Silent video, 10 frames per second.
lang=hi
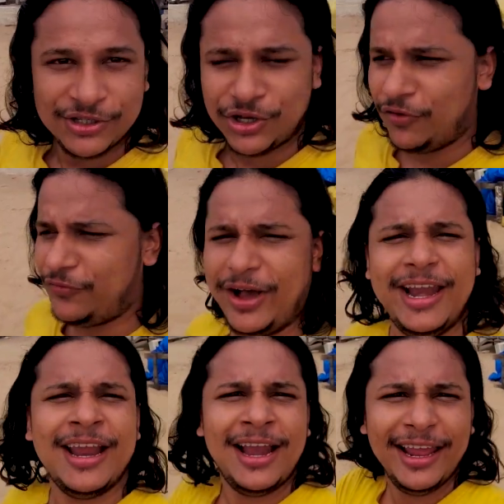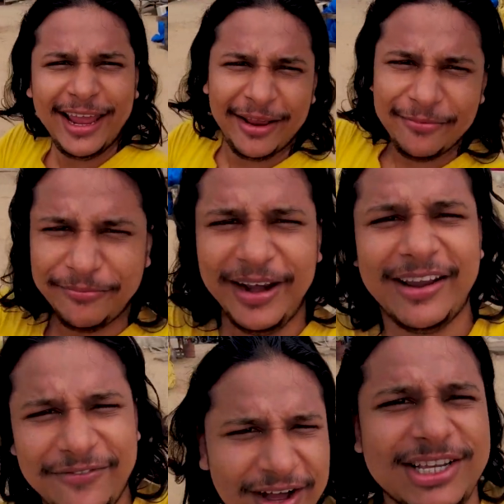सो फाइनली
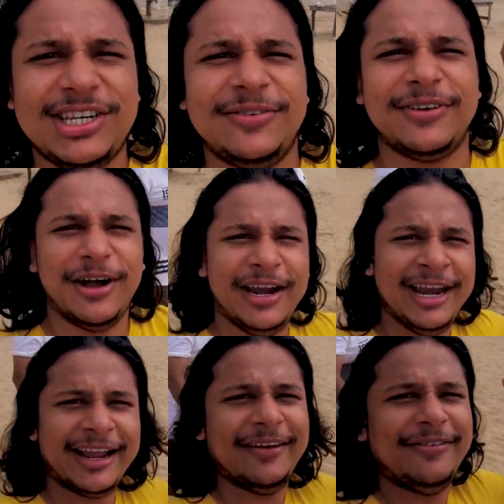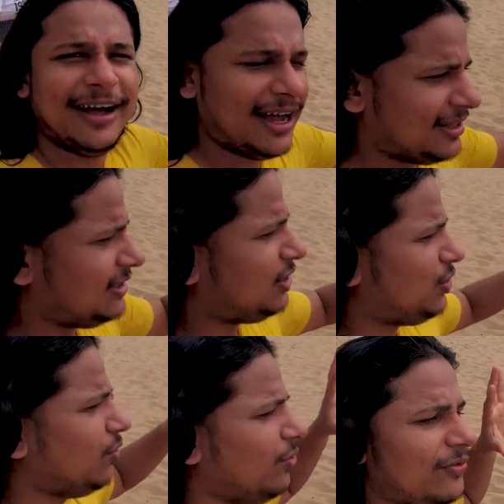ब्रेकफास्ट करने के बाद
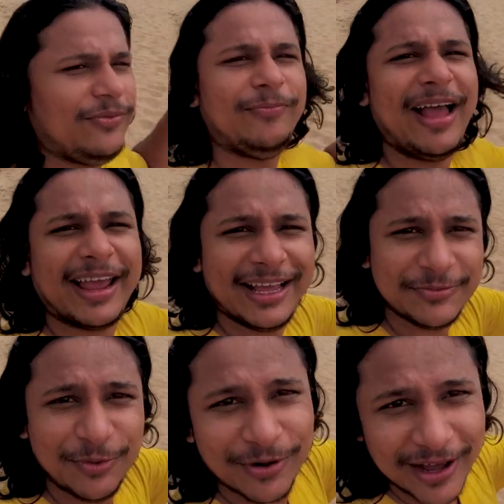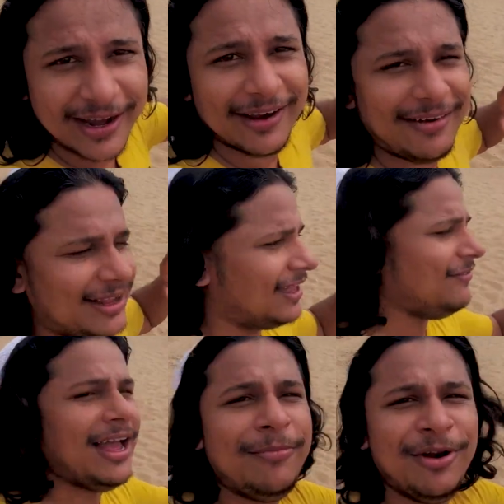टूर पैकेज बुक करने के बाद
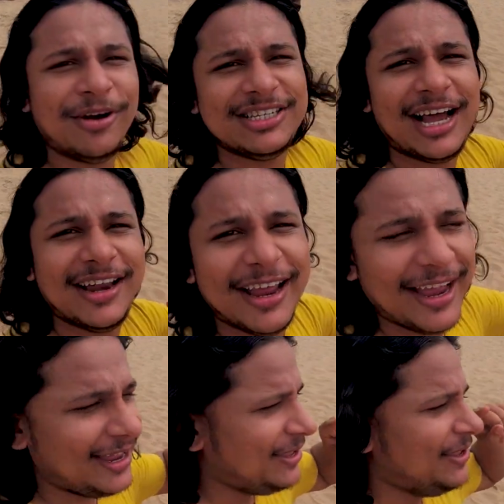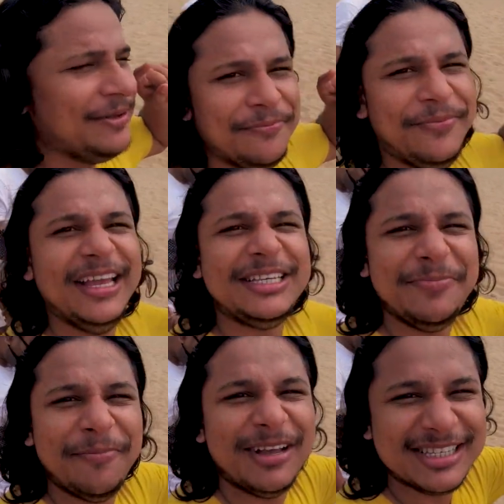अभी हम लोग जा रहे हैं बीच
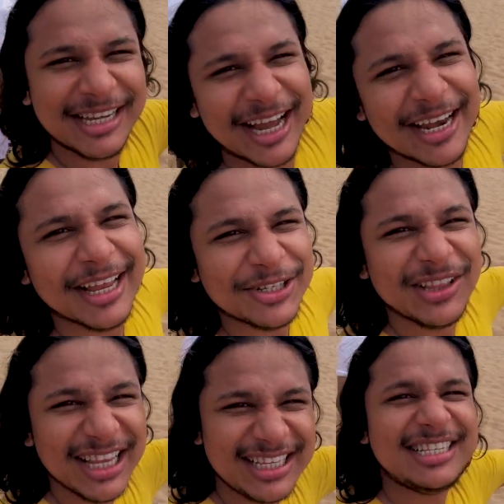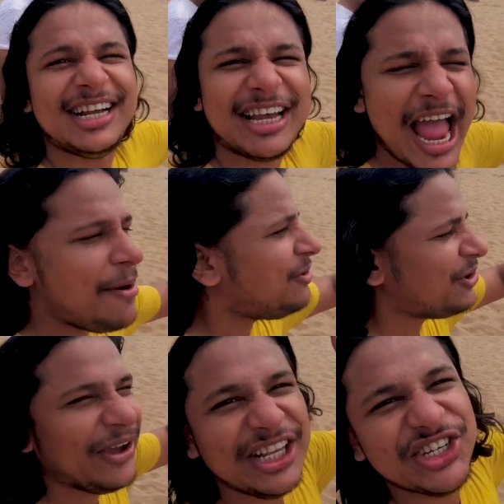में मस्ती करने सो दिस इज द टाइम
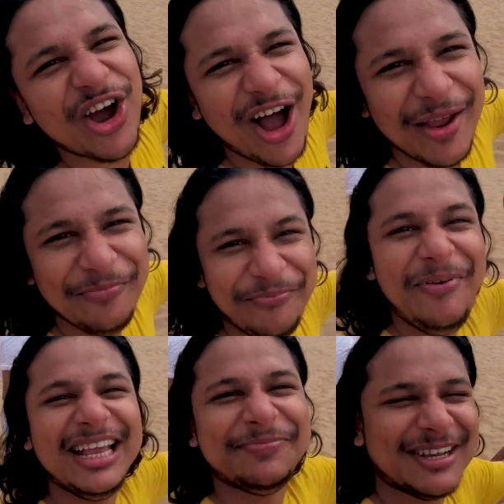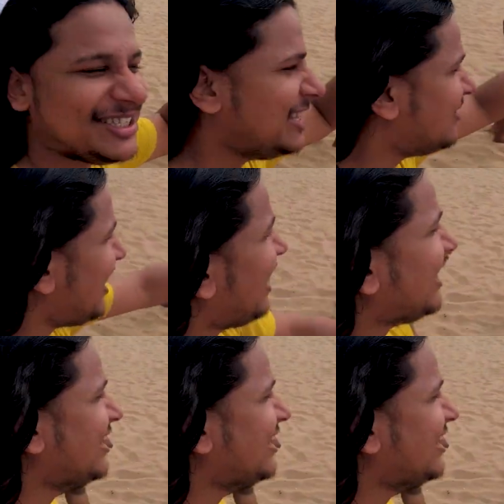टू एंजॉय बीच मस्ती ओके